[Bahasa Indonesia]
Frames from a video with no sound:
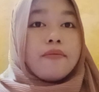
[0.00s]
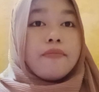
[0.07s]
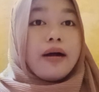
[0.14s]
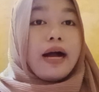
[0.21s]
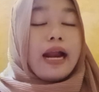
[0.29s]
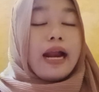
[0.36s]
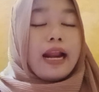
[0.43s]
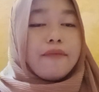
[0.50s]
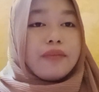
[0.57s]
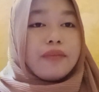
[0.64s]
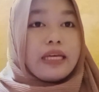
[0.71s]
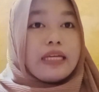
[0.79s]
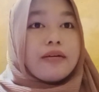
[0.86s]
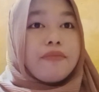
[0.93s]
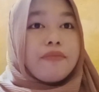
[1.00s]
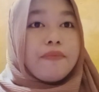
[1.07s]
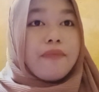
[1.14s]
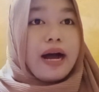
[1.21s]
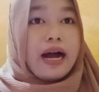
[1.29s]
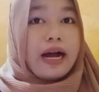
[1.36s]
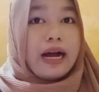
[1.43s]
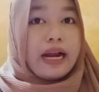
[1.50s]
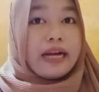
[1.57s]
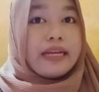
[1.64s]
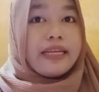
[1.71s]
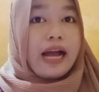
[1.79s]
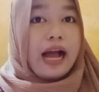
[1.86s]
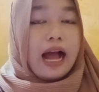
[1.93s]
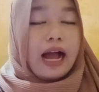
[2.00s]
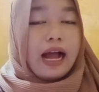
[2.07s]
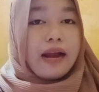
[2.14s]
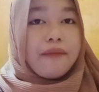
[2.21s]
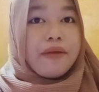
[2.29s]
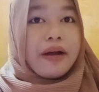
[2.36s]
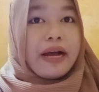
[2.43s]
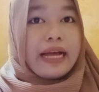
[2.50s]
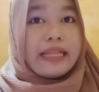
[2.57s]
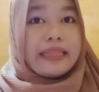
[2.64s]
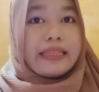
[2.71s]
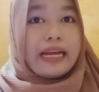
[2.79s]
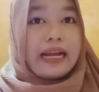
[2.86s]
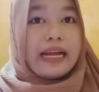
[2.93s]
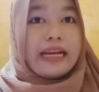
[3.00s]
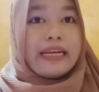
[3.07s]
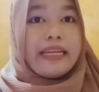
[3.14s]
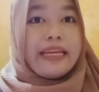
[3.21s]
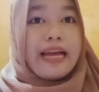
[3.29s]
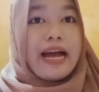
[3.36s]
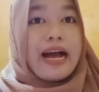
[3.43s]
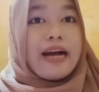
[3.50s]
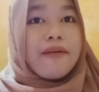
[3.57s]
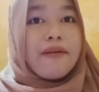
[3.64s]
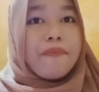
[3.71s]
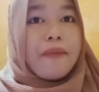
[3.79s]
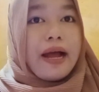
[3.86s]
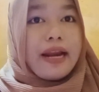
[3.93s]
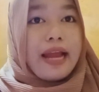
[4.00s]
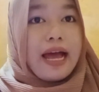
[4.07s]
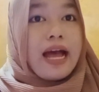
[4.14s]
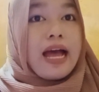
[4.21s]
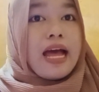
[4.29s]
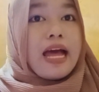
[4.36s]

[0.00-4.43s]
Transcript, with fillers: mengalami kebimbangan yang akan menghantarkan dia kepada